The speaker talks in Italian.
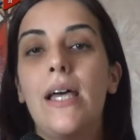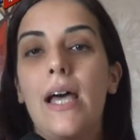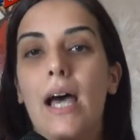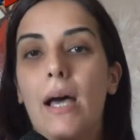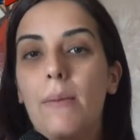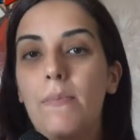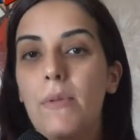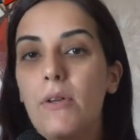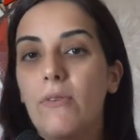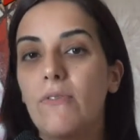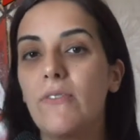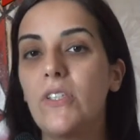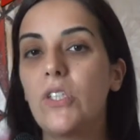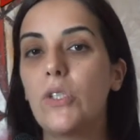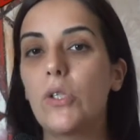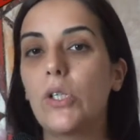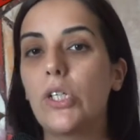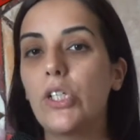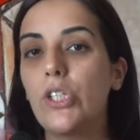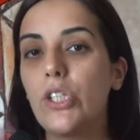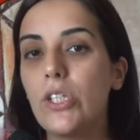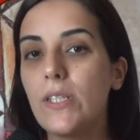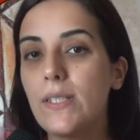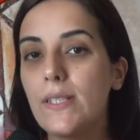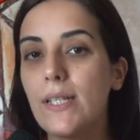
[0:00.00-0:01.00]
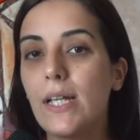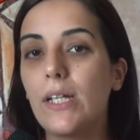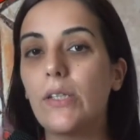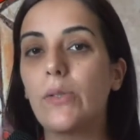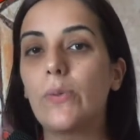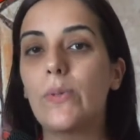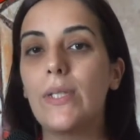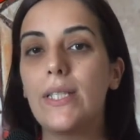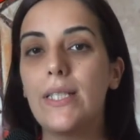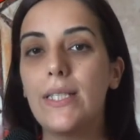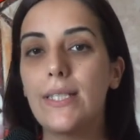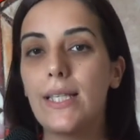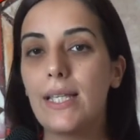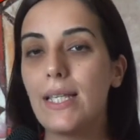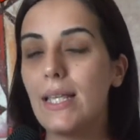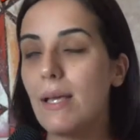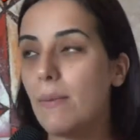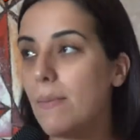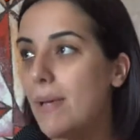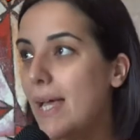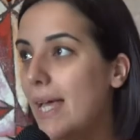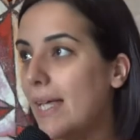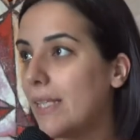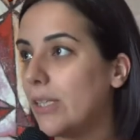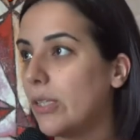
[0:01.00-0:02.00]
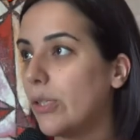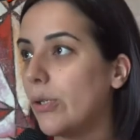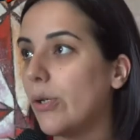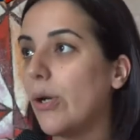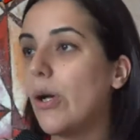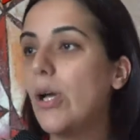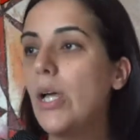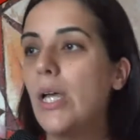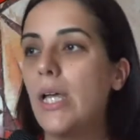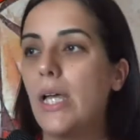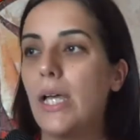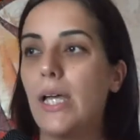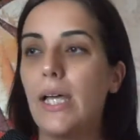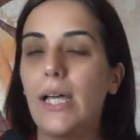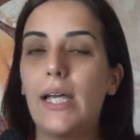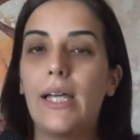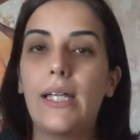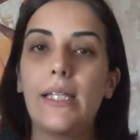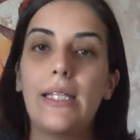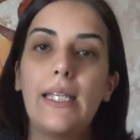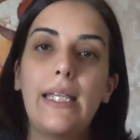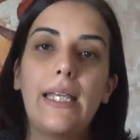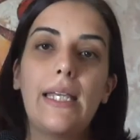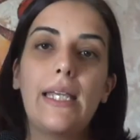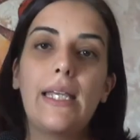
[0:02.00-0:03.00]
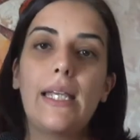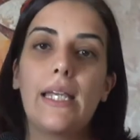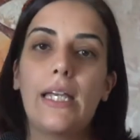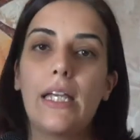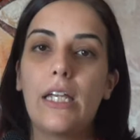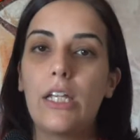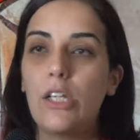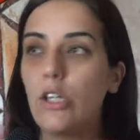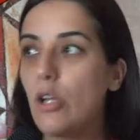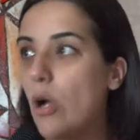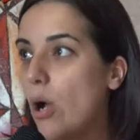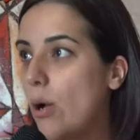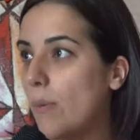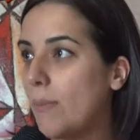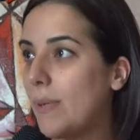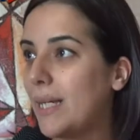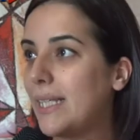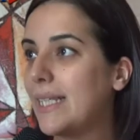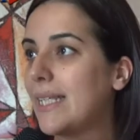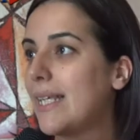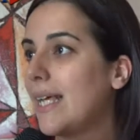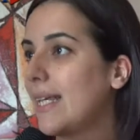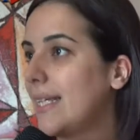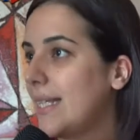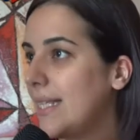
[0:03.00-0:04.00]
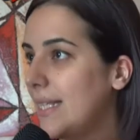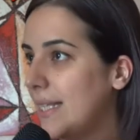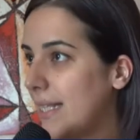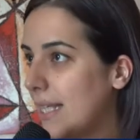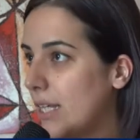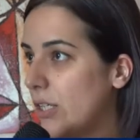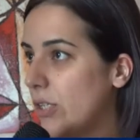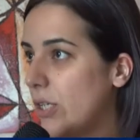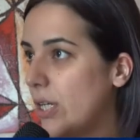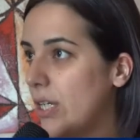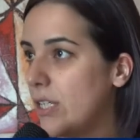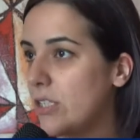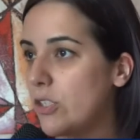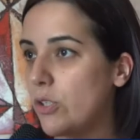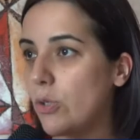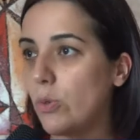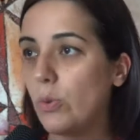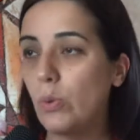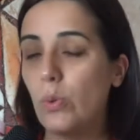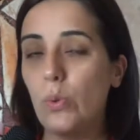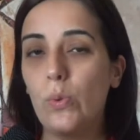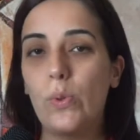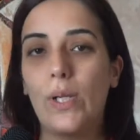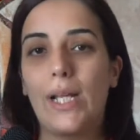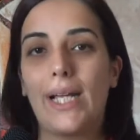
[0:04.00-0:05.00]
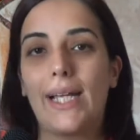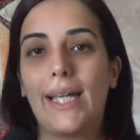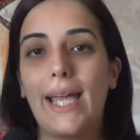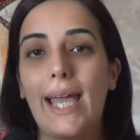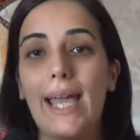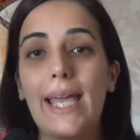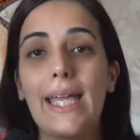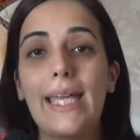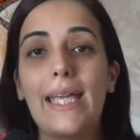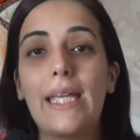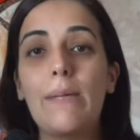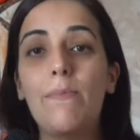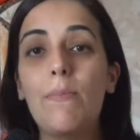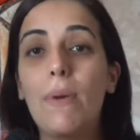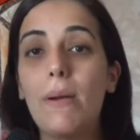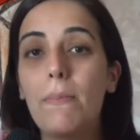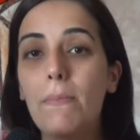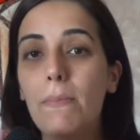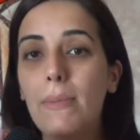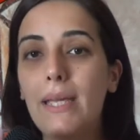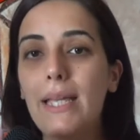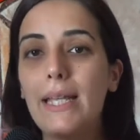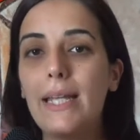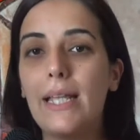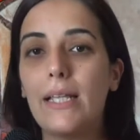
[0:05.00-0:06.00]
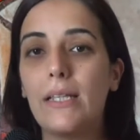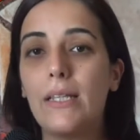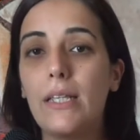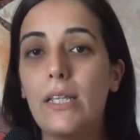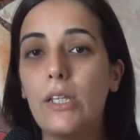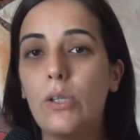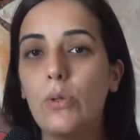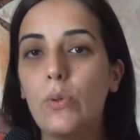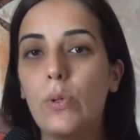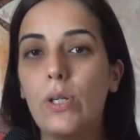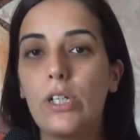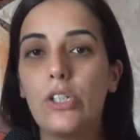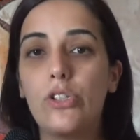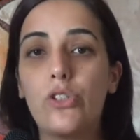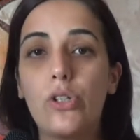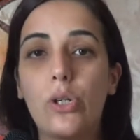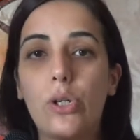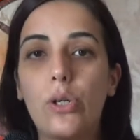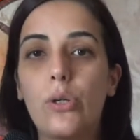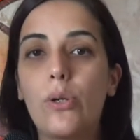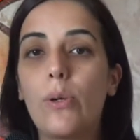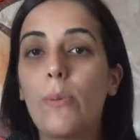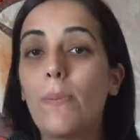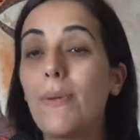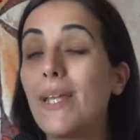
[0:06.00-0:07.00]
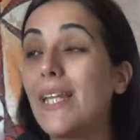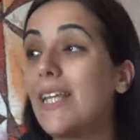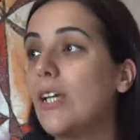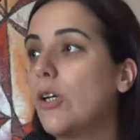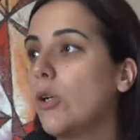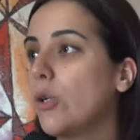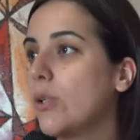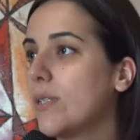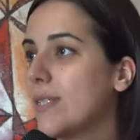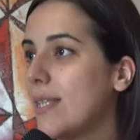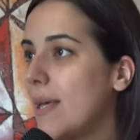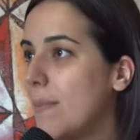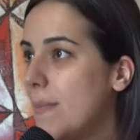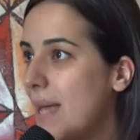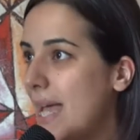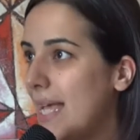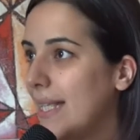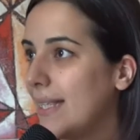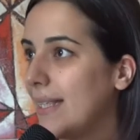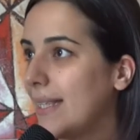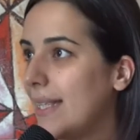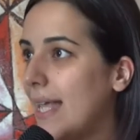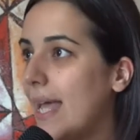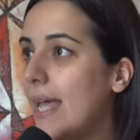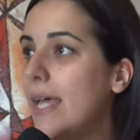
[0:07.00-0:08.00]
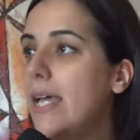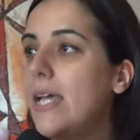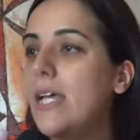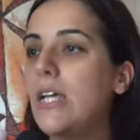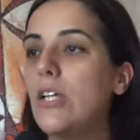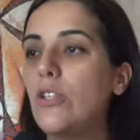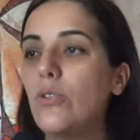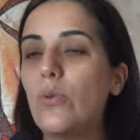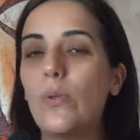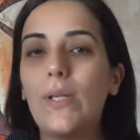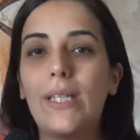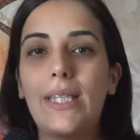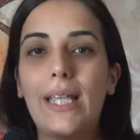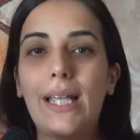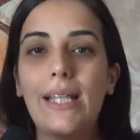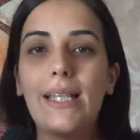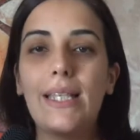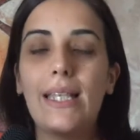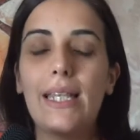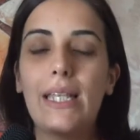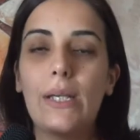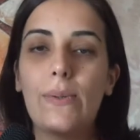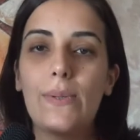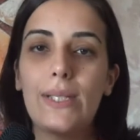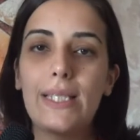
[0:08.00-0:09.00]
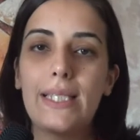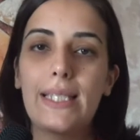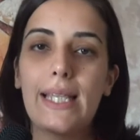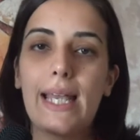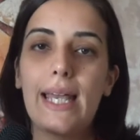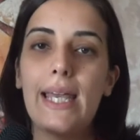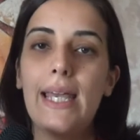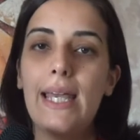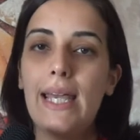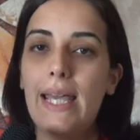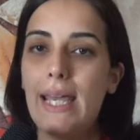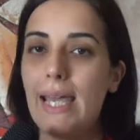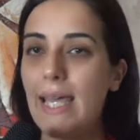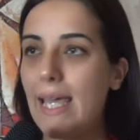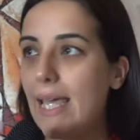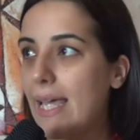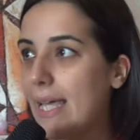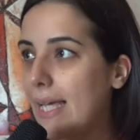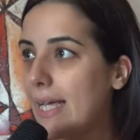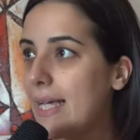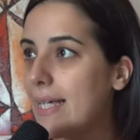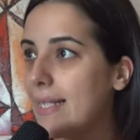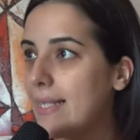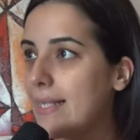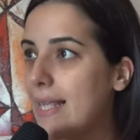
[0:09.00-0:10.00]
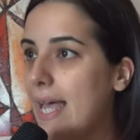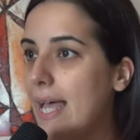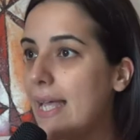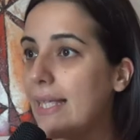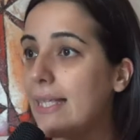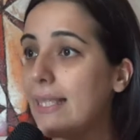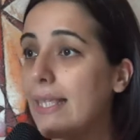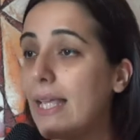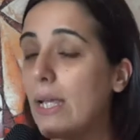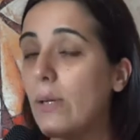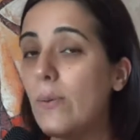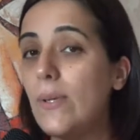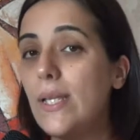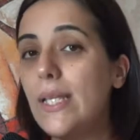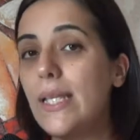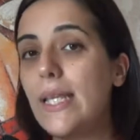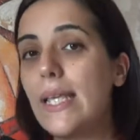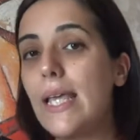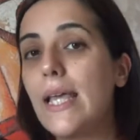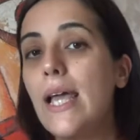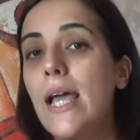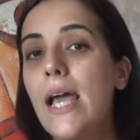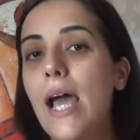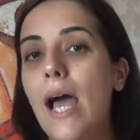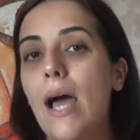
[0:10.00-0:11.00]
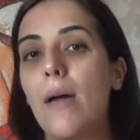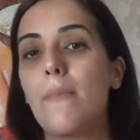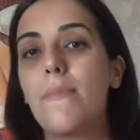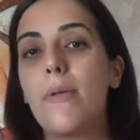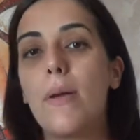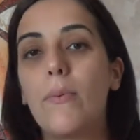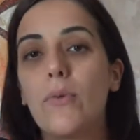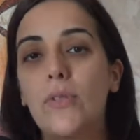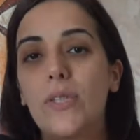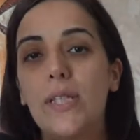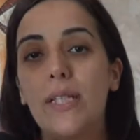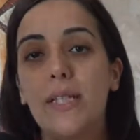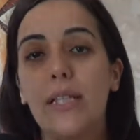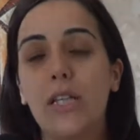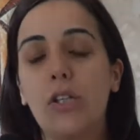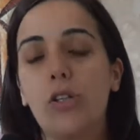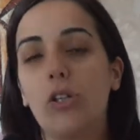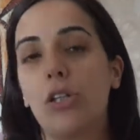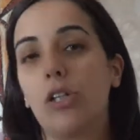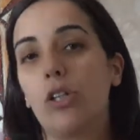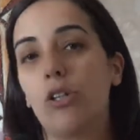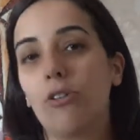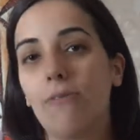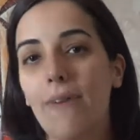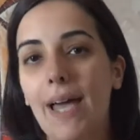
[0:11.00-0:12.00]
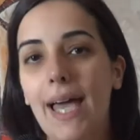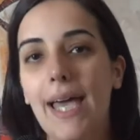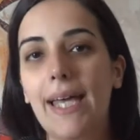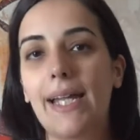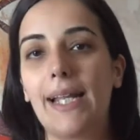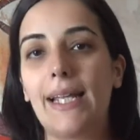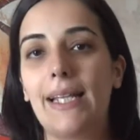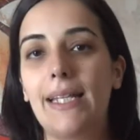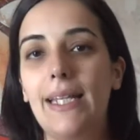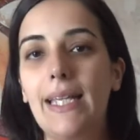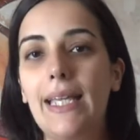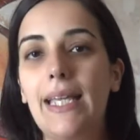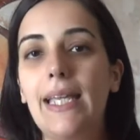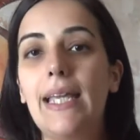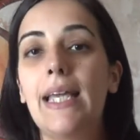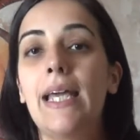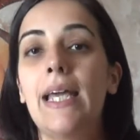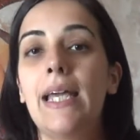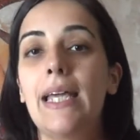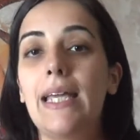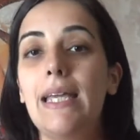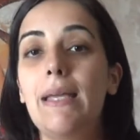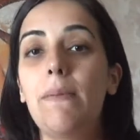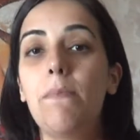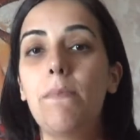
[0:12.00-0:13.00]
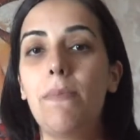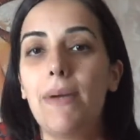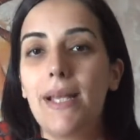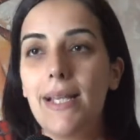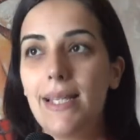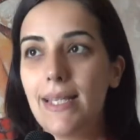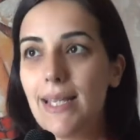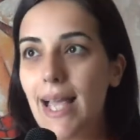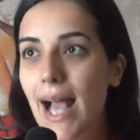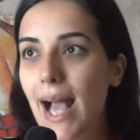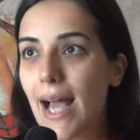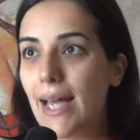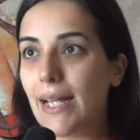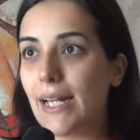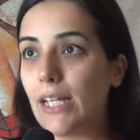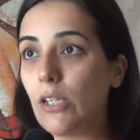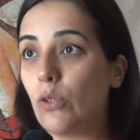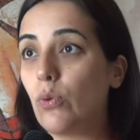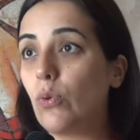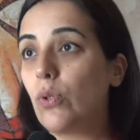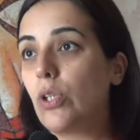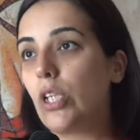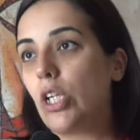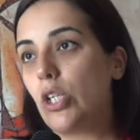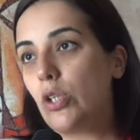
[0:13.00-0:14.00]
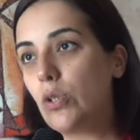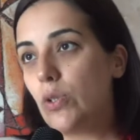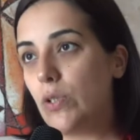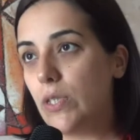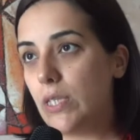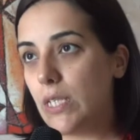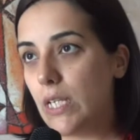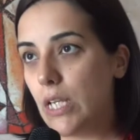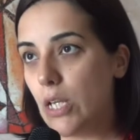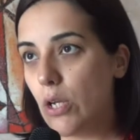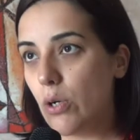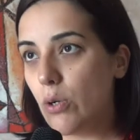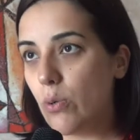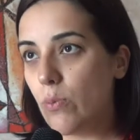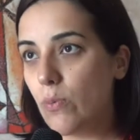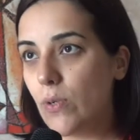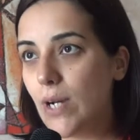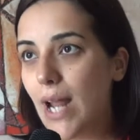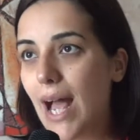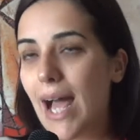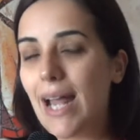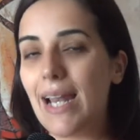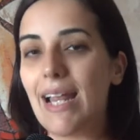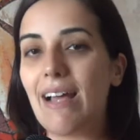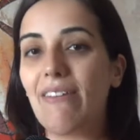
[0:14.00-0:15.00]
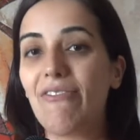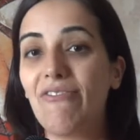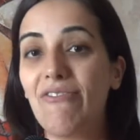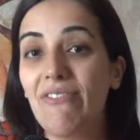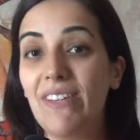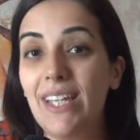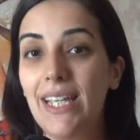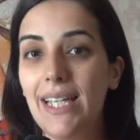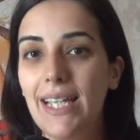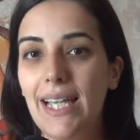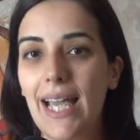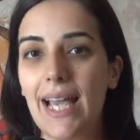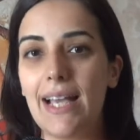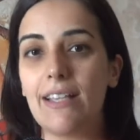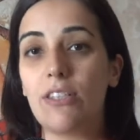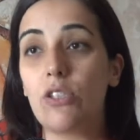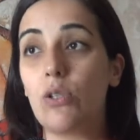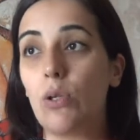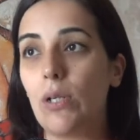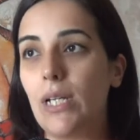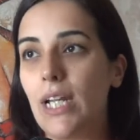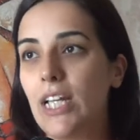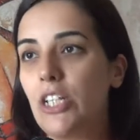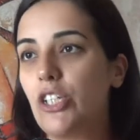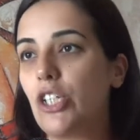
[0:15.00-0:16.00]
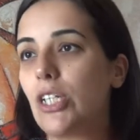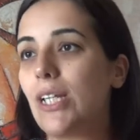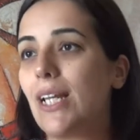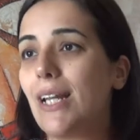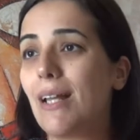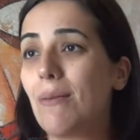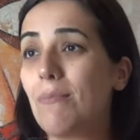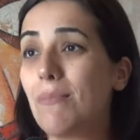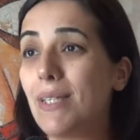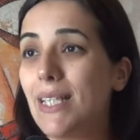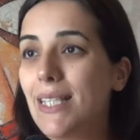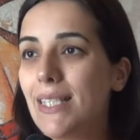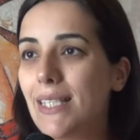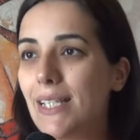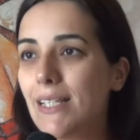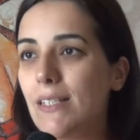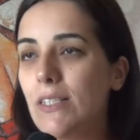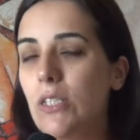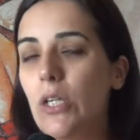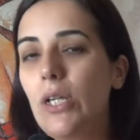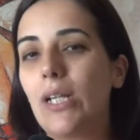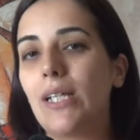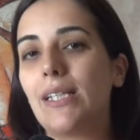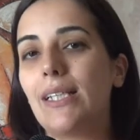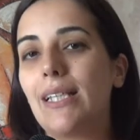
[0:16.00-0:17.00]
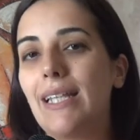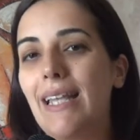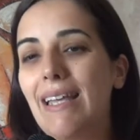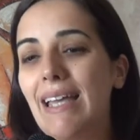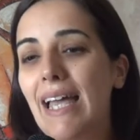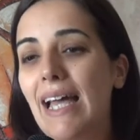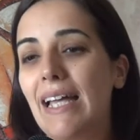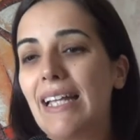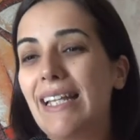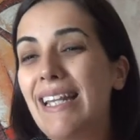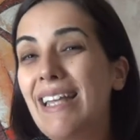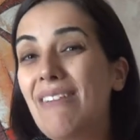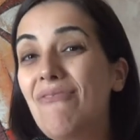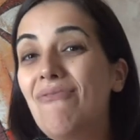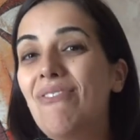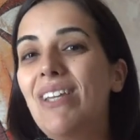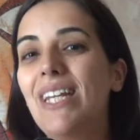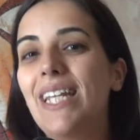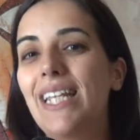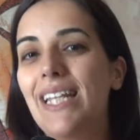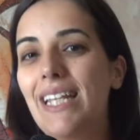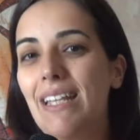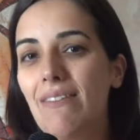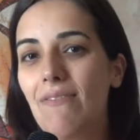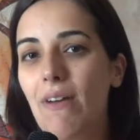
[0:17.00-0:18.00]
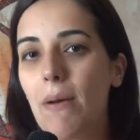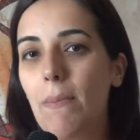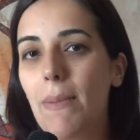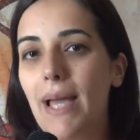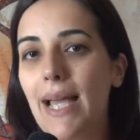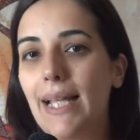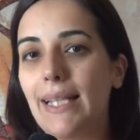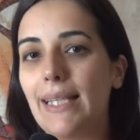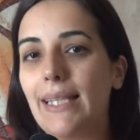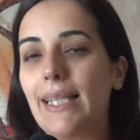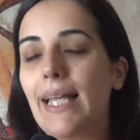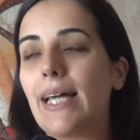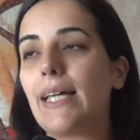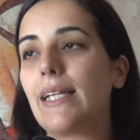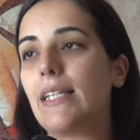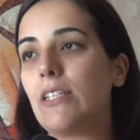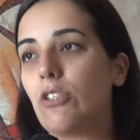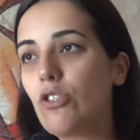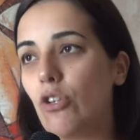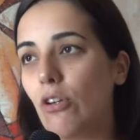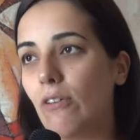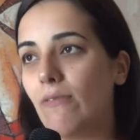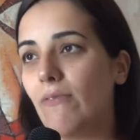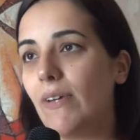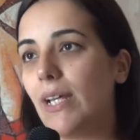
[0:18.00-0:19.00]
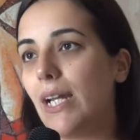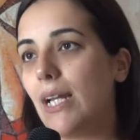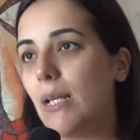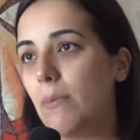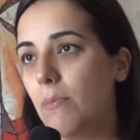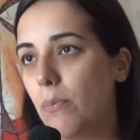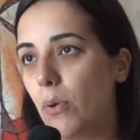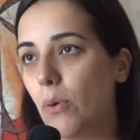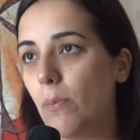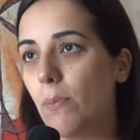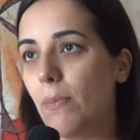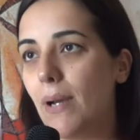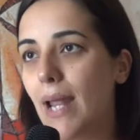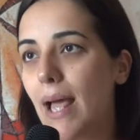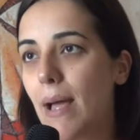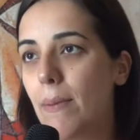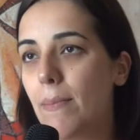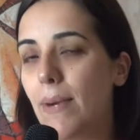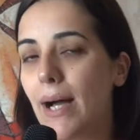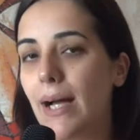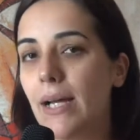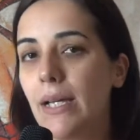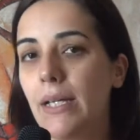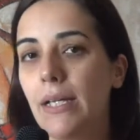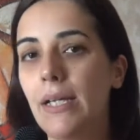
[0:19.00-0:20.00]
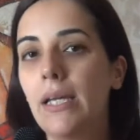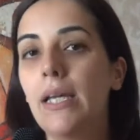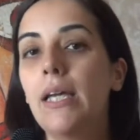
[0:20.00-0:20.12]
Abbiamo visto che c'è stato un insediamento eh, di eh, nomadi all'interno delle strutture, che i bambini addirittura giocano pericolosamente sui tetti di queste eh, casette. Quindi abbiamo sentito il dovere di impegnare tutto il Consiglio Comunale affinché solleciti l'amministrazione de definitivamente a risolvere il problema.